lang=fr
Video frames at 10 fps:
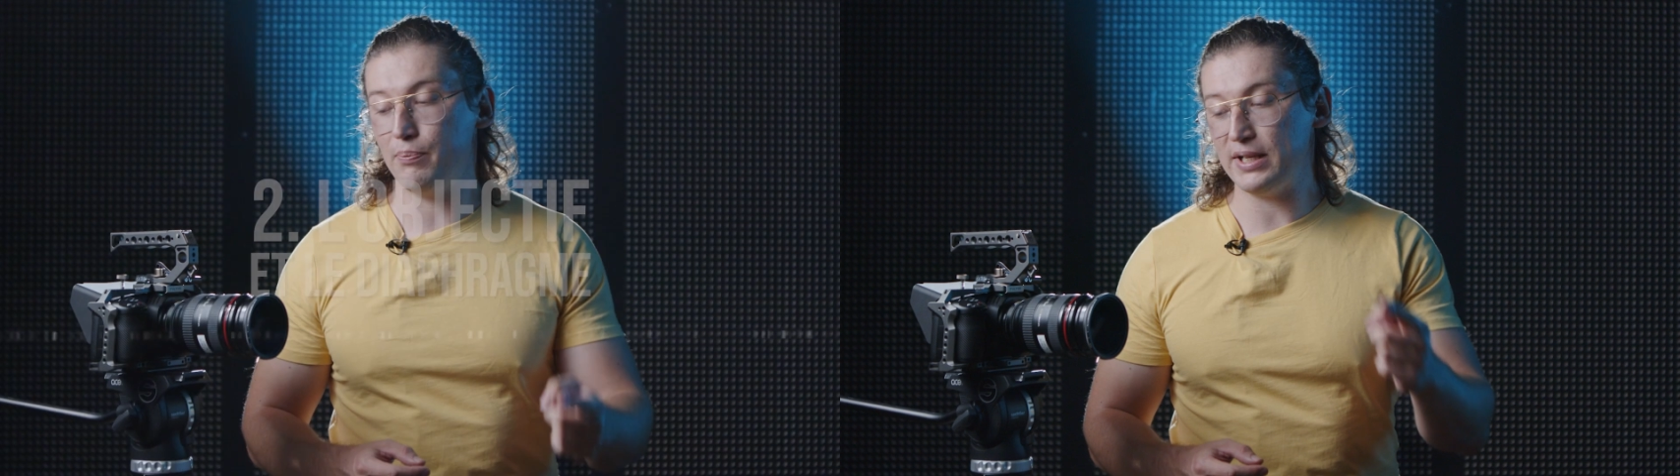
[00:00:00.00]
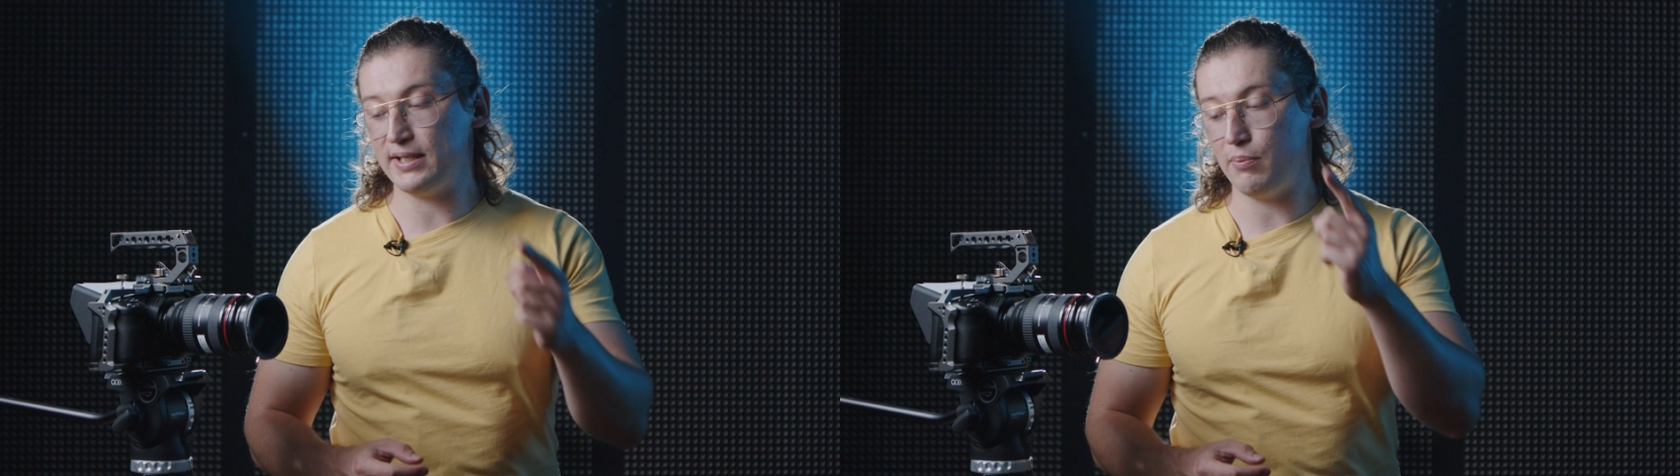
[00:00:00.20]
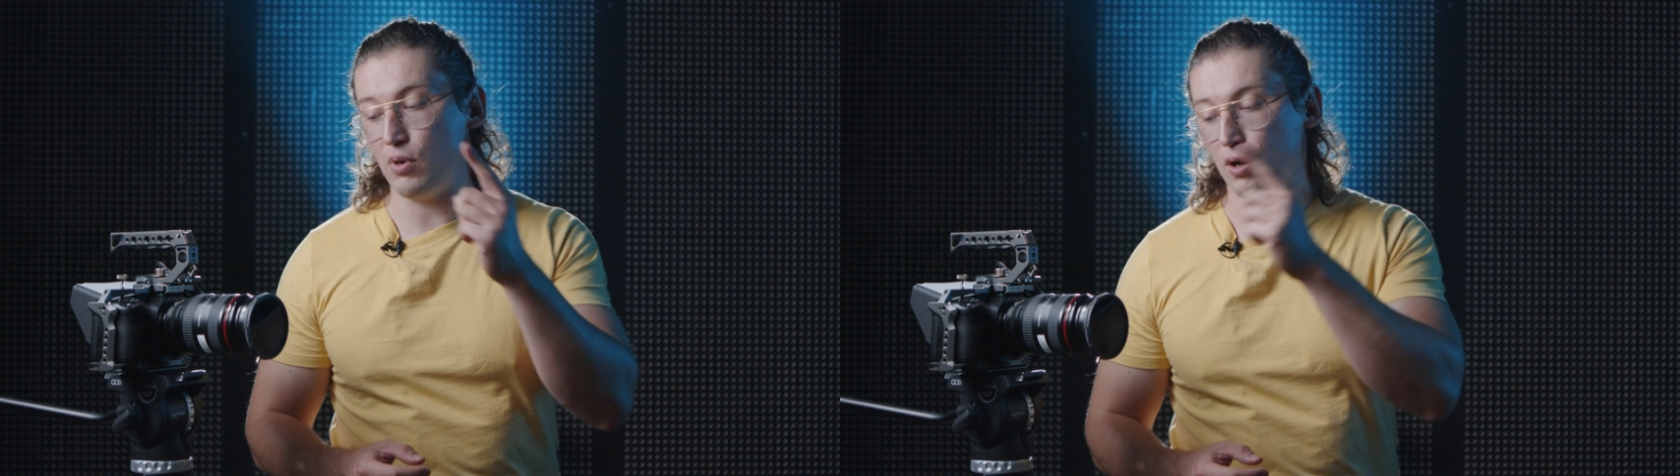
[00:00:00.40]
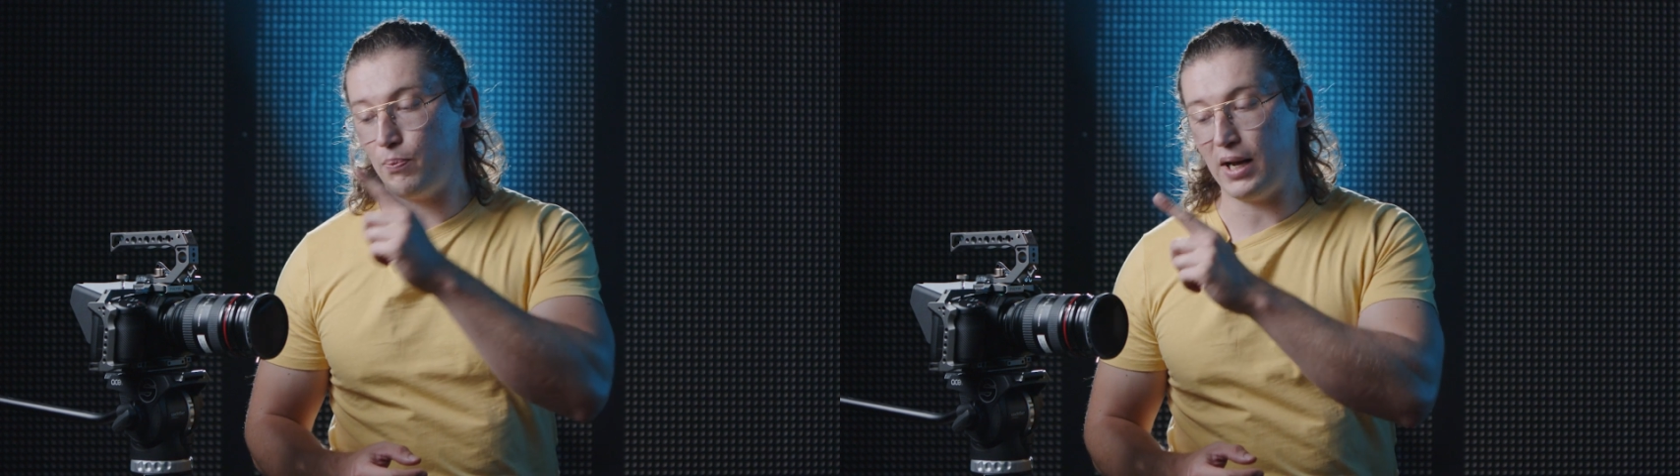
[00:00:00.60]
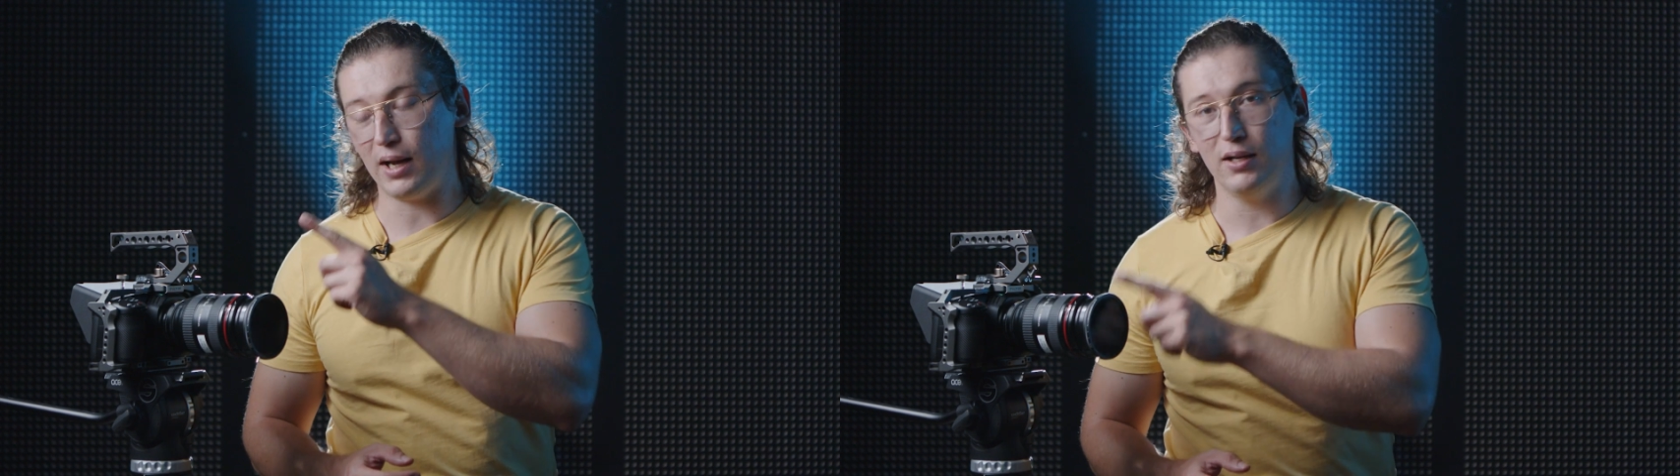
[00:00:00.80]
elle passe d'abord
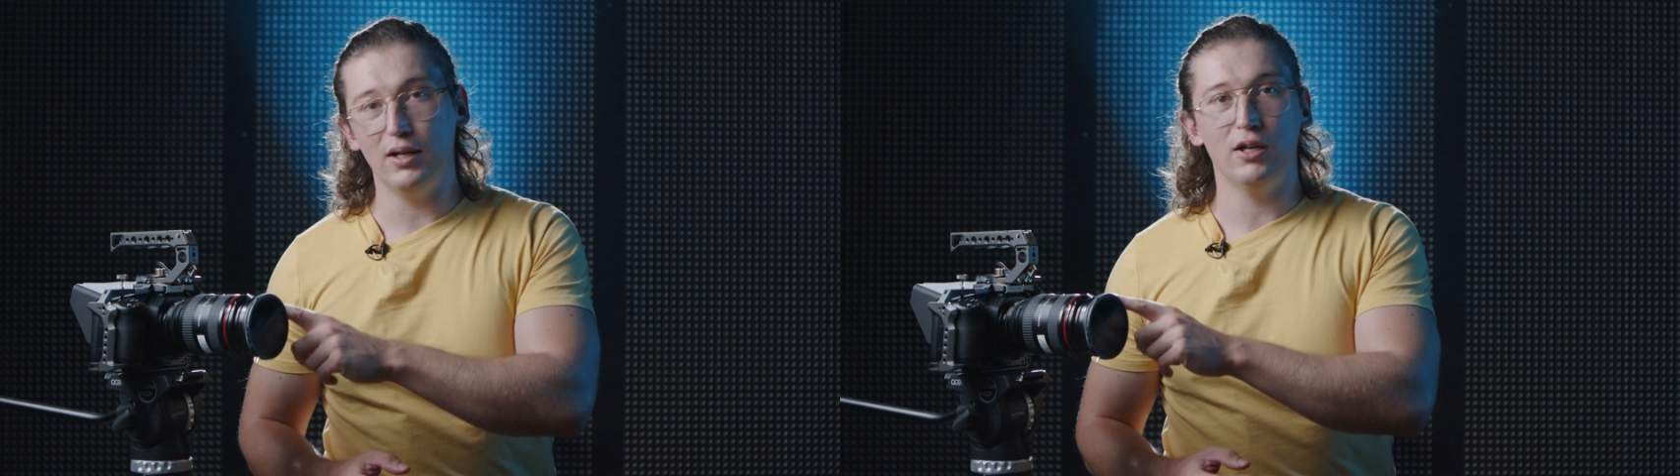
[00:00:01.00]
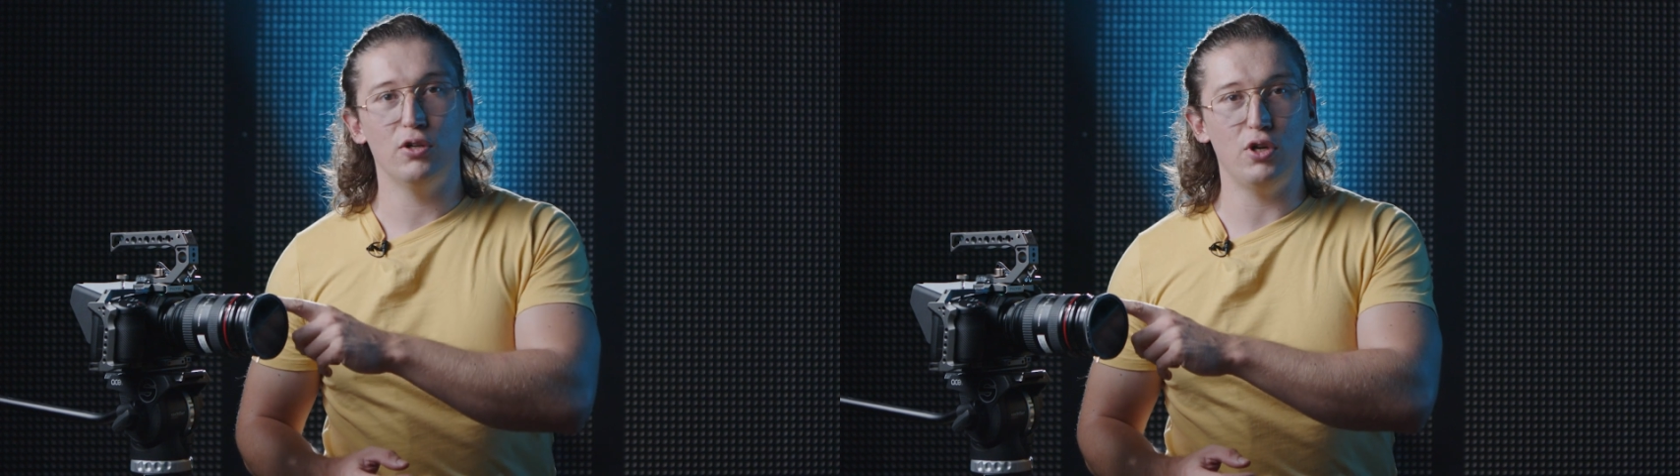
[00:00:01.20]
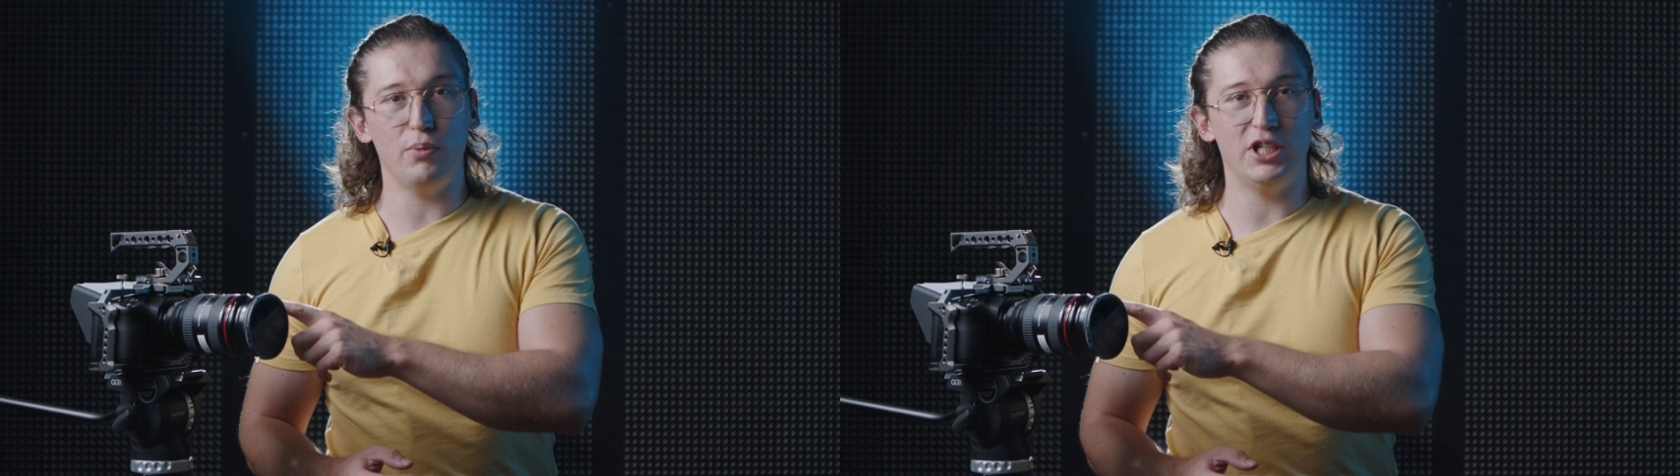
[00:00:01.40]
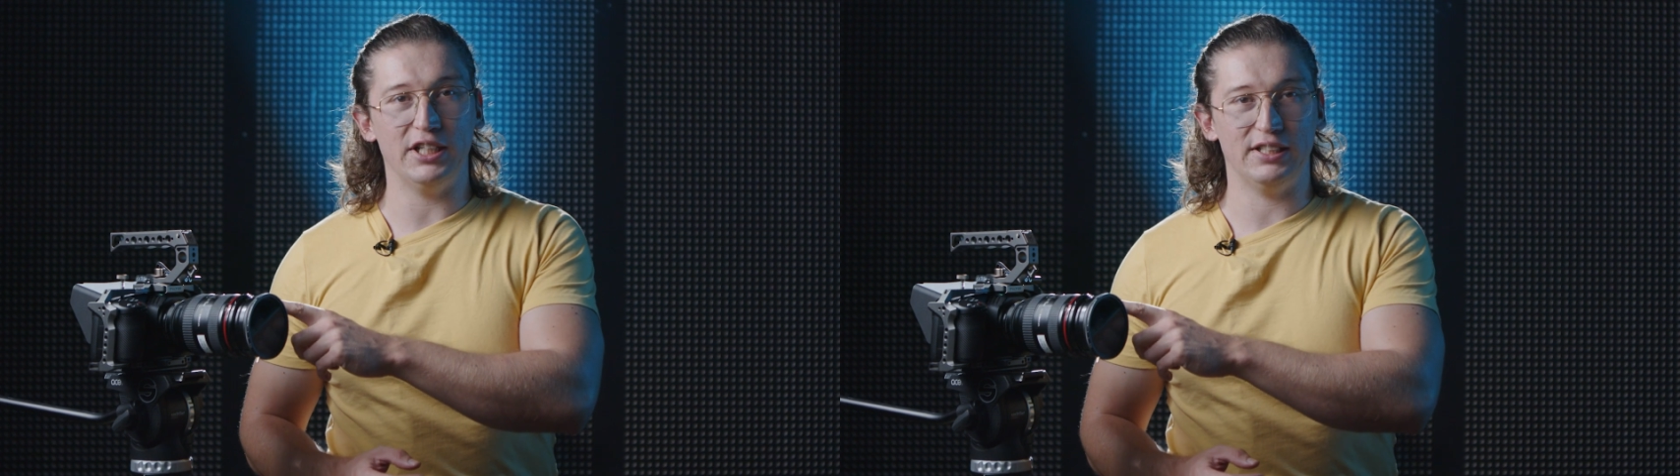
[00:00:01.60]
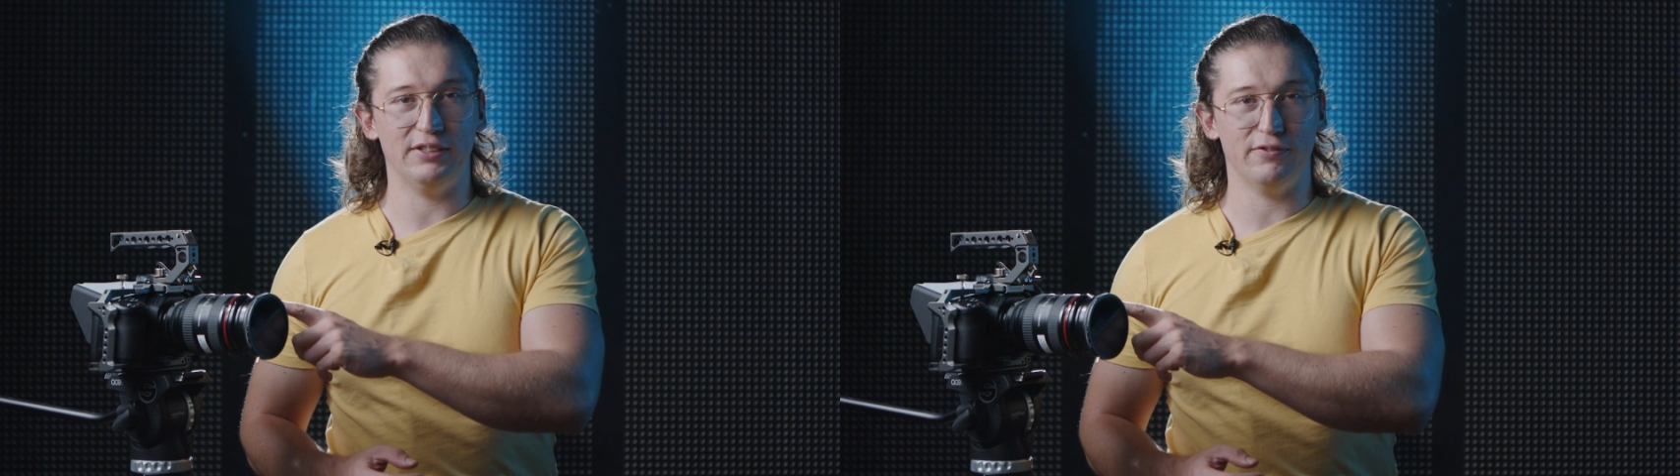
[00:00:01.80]
par
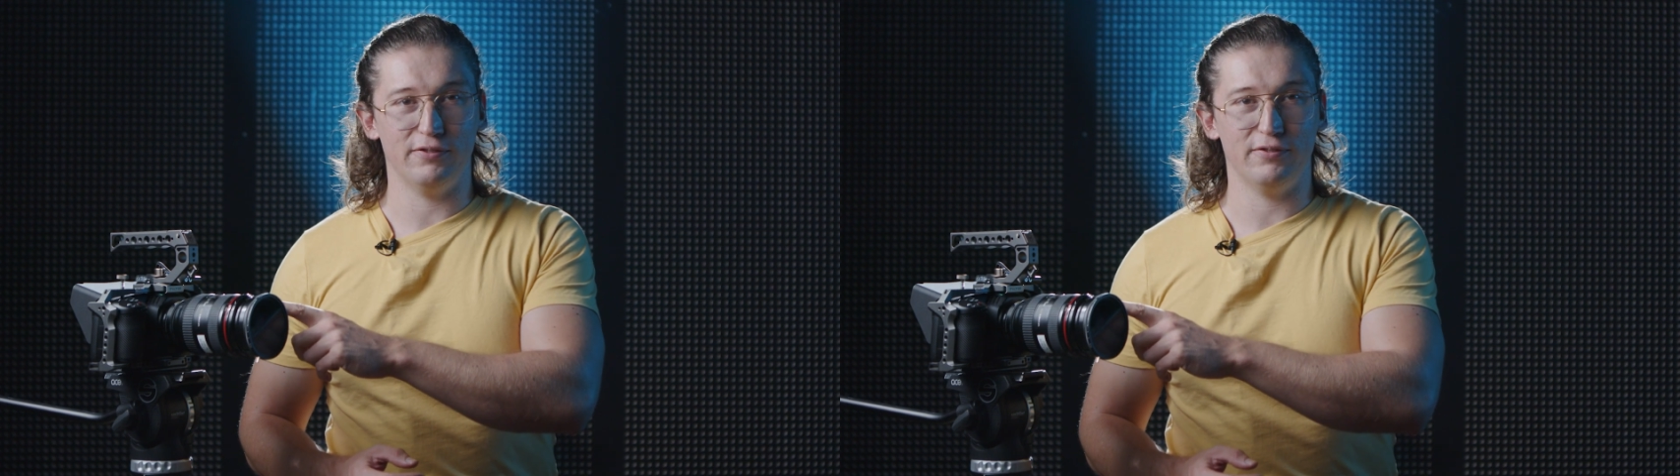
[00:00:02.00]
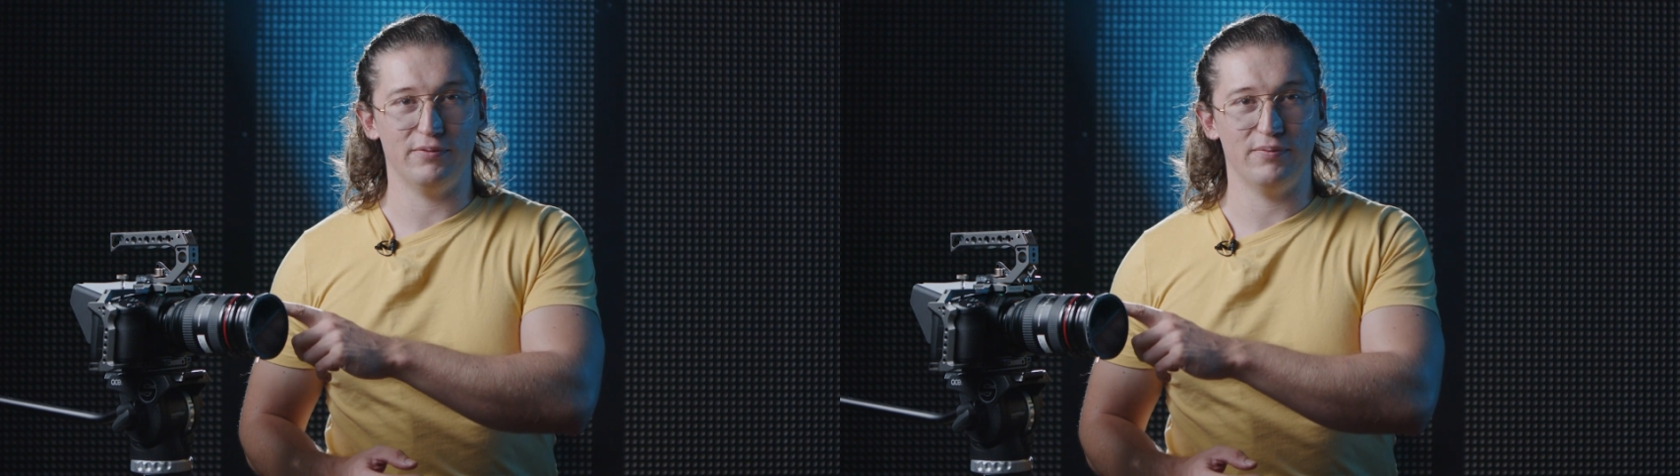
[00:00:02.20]
l'objectif,